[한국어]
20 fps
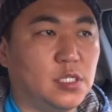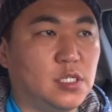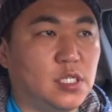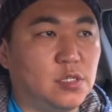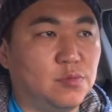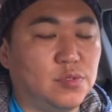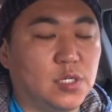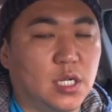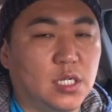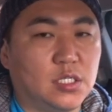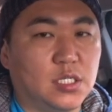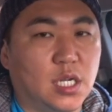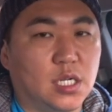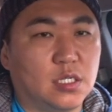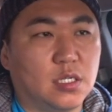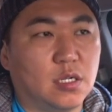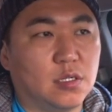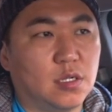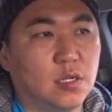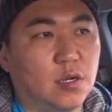지불하는 데
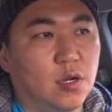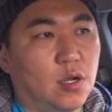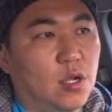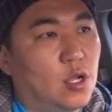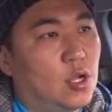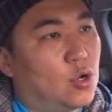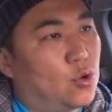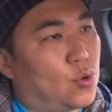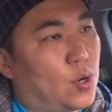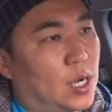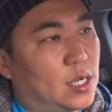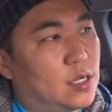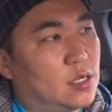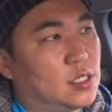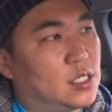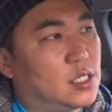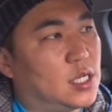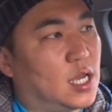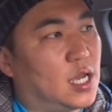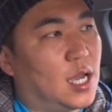있어서
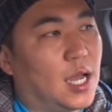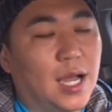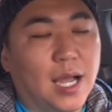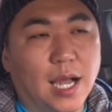과연 이게